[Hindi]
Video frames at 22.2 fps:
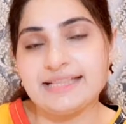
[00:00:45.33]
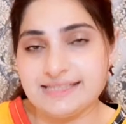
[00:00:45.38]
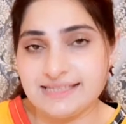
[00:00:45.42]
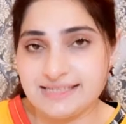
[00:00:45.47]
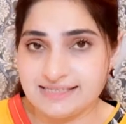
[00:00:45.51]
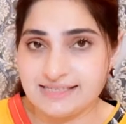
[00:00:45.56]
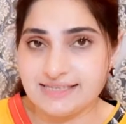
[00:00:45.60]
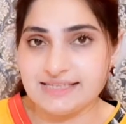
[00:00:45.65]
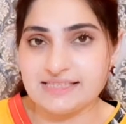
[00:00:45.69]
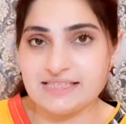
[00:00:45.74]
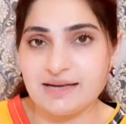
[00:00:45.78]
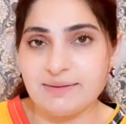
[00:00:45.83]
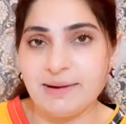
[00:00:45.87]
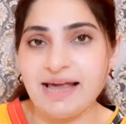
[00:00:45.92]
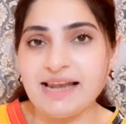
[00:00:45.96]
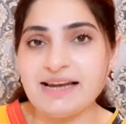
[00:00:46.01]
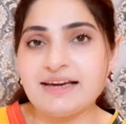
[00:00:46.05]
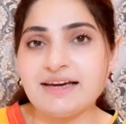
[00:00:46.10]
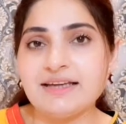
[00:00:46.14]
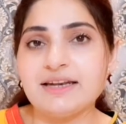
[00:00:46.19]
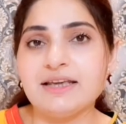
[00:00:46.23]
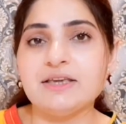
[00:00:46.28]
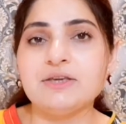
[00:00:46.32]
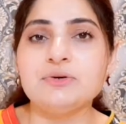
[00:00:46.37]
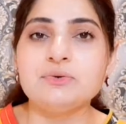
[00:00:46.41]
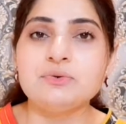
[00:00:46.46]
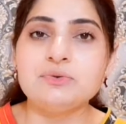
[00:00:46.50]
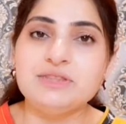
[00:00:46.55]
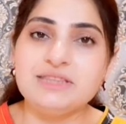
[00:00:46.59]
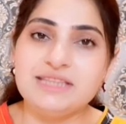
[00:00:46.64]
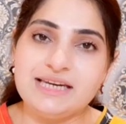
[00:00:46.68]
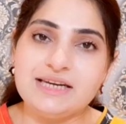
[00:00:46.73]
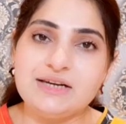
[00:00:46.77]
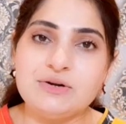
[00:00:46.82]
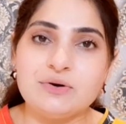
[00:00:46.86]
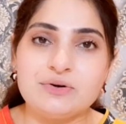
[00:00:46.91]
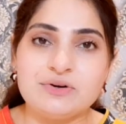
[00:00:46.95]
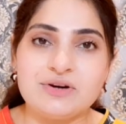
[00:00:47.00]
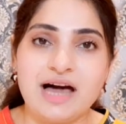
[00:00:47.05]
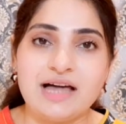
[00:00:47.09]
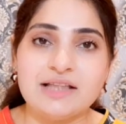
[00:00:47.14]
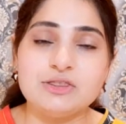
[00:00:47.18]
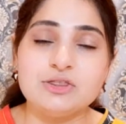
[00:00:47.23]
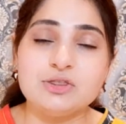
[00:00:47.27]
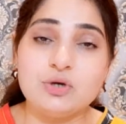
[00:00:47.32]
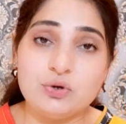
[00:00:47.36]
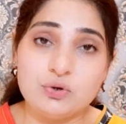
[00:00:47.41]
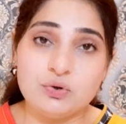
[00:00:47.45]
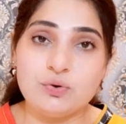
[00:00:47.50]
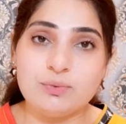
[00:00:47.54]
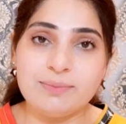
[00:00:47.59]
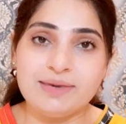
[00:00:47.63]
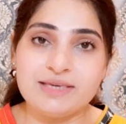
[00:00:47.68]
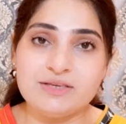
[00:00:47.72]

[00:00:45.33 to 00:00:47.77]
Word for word: चीज़ इस्तेमाल कर रही हूँ दिन और रात दोनों में